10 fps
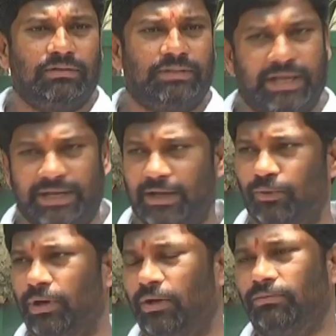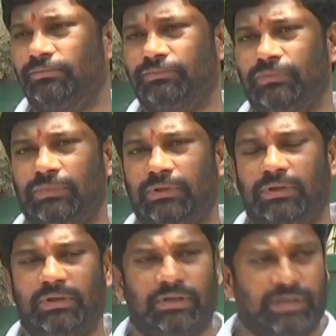ధైర్యంగా ఉన్నారు
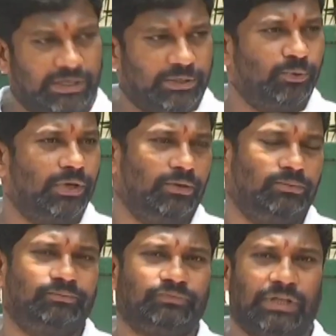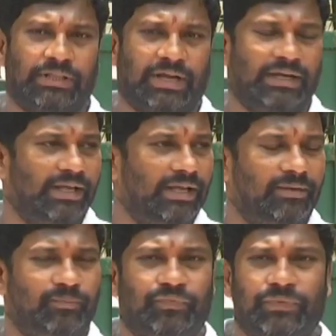గట్టిగా ఉన్నారు ఎందుకంటే
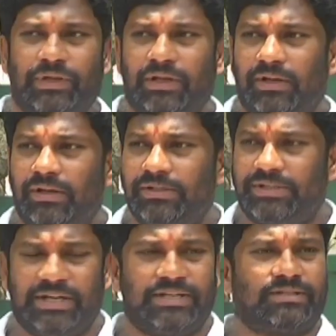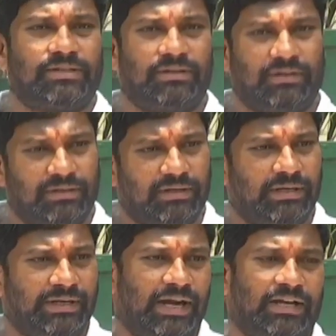షీఈ్
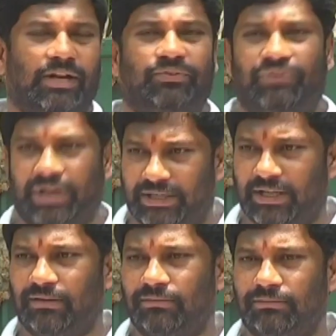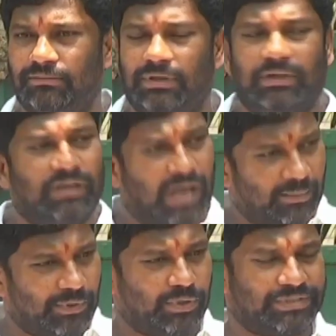డాటర్ ఆఫ్ ఫైటర్
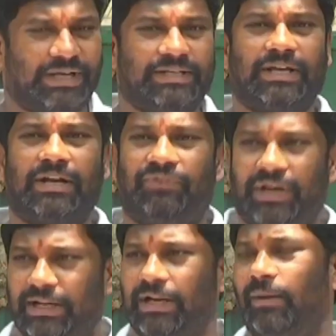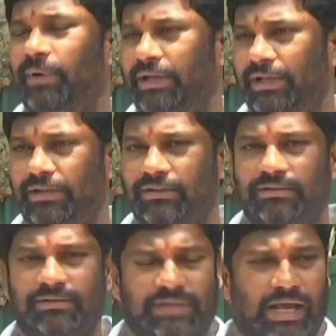ఆమె కూడా సహజంగానే ఫైటర్ కాబట్టి
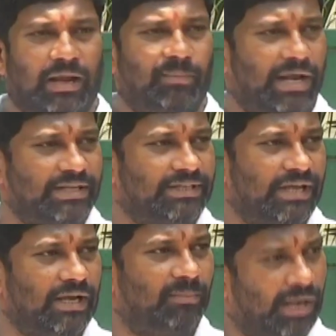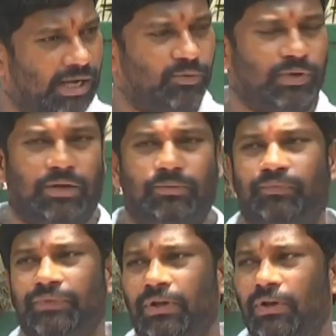చాలా మానసికంగా బలంగా ఉన్నారు
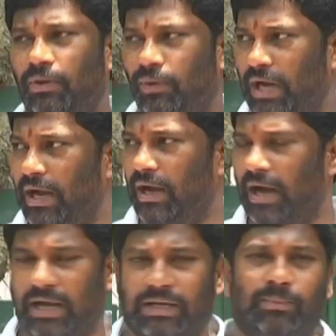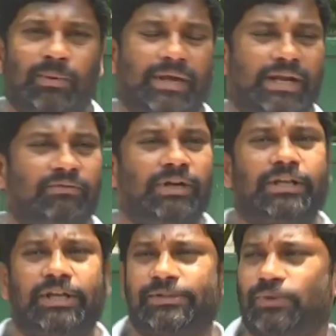ఒక అక్రమమైనటువంటి
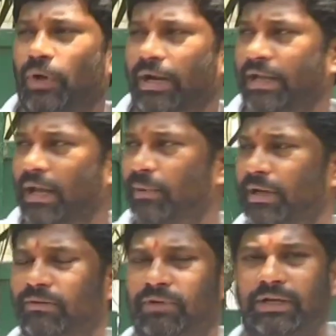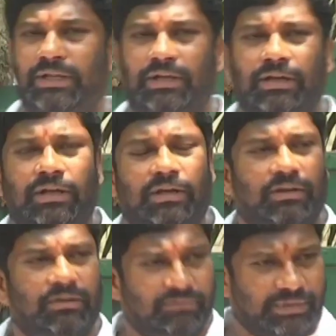కేసులో అన్యాయమైనటువంటి
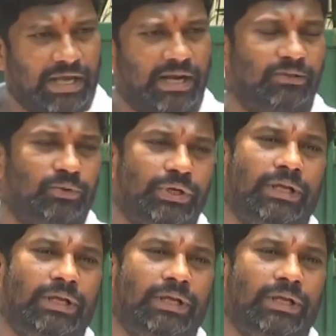విధానంతో